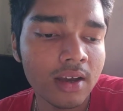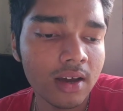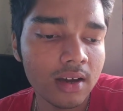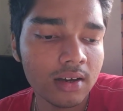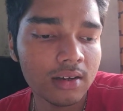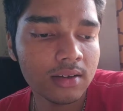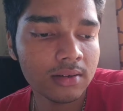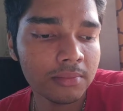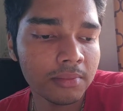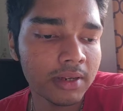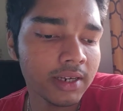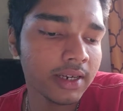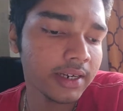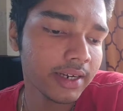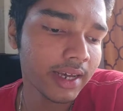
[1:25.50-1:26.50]
आ,
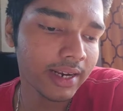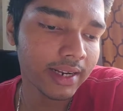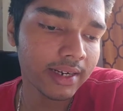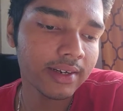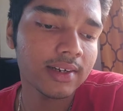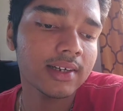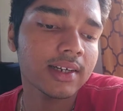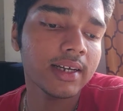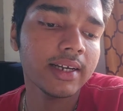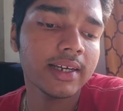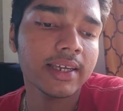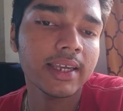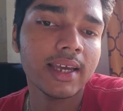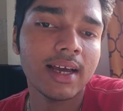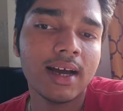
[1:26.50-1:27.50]
मैंने टारगेट रखा है
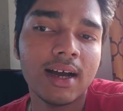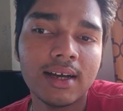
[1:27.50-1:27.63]
कि